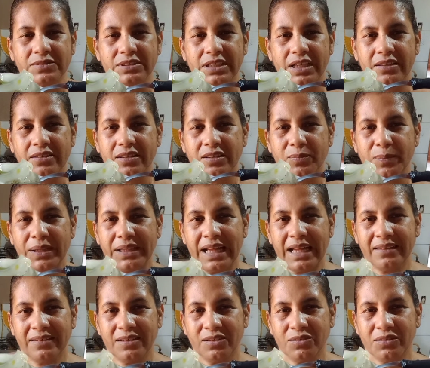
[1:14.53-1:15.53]
Esses
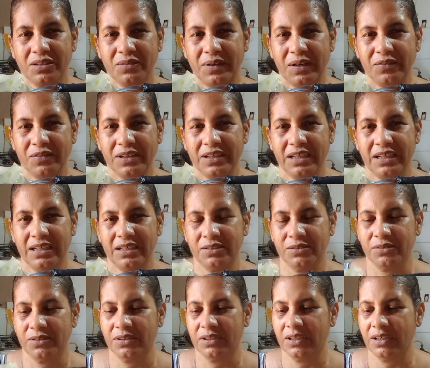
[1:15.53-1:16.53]
pedacinhos que vai
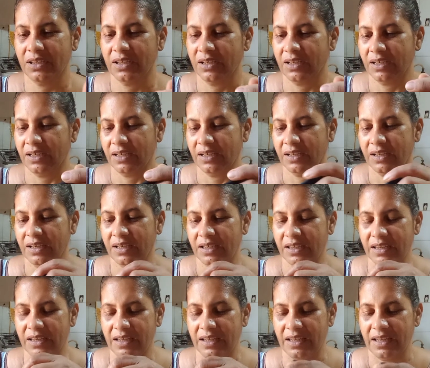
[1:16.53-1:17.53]
ficando,
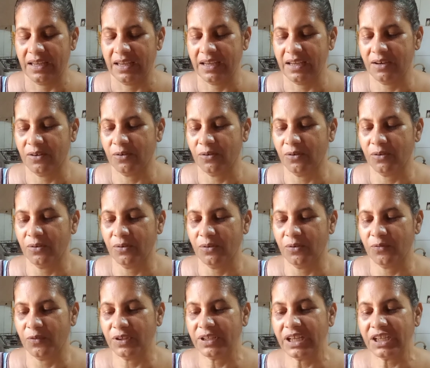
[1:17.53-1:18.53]

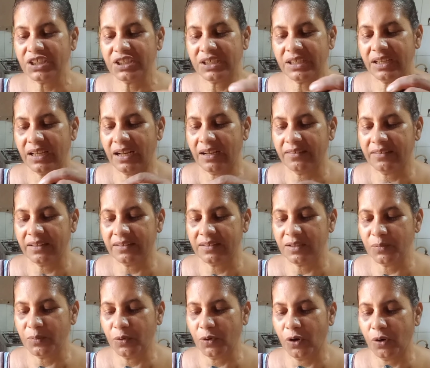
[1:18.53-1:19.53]
eu vou deixando eles
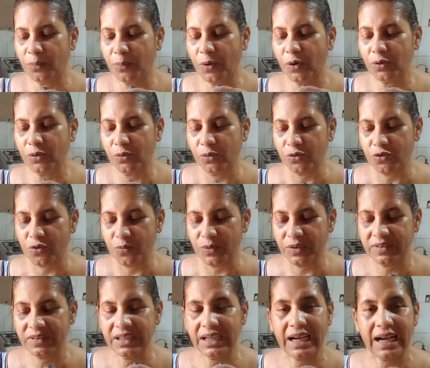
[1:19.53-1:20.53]
assim por, por último.
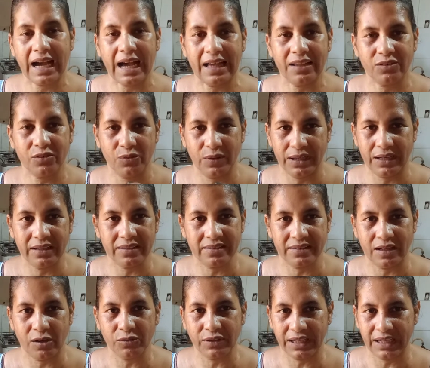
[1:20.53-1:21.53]
Se caso eles
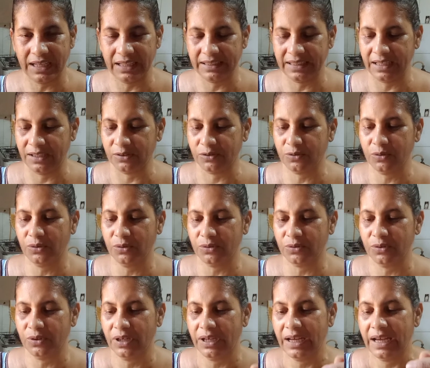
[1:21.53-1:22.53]
não derreter
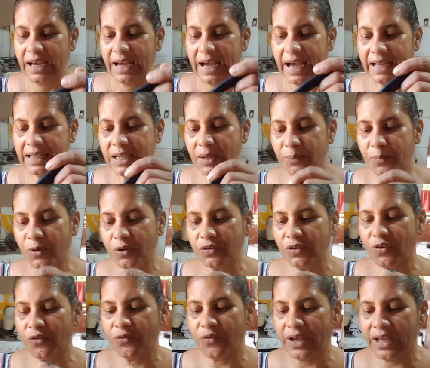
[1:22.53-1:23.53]
tudo, aí depois
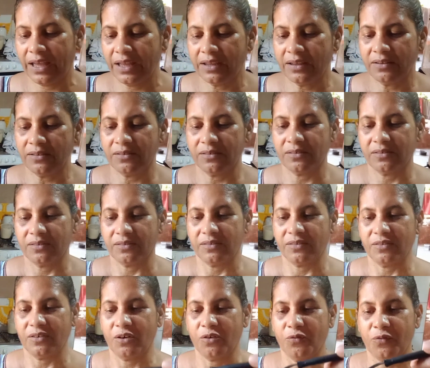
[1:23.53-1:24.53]
eu venho,
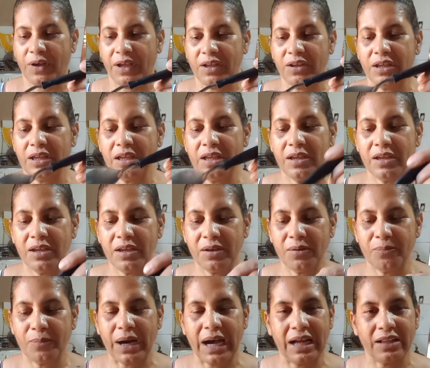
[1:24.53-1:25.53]
eu venho
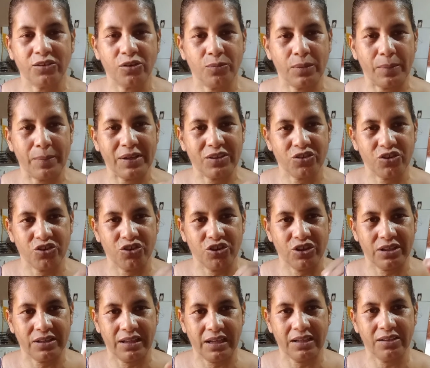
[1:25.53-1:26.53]
e dou uma
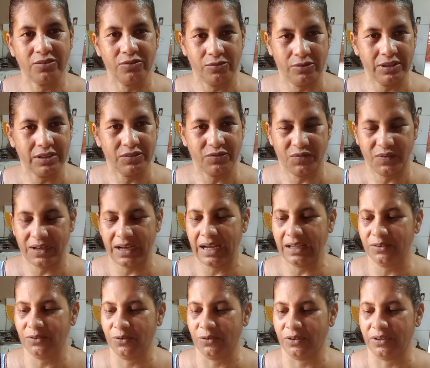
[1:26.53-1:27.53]
batidinha nele no
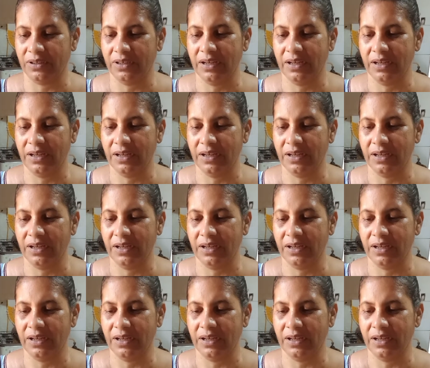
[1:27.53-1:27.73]
liquidificador.